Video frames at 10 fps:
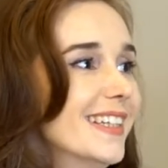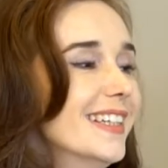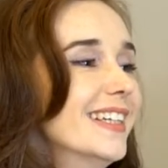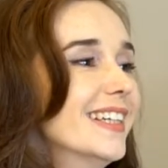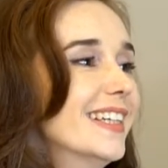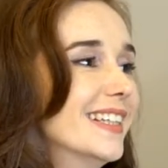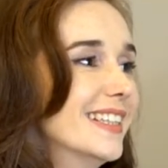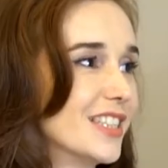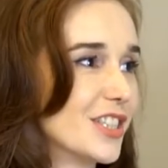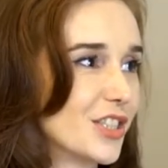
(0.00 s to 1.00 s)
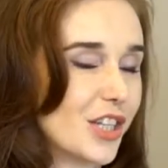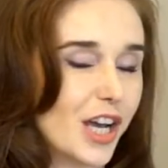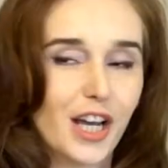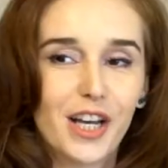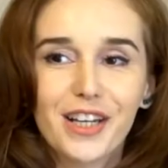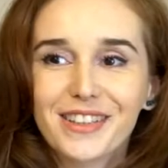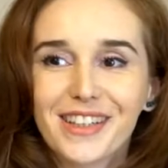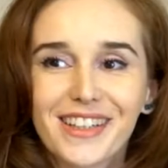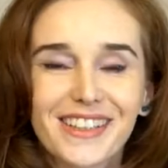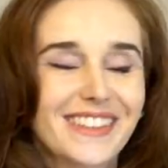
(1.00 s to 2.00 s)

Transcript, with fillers: volta já toda já, bonitona. Né?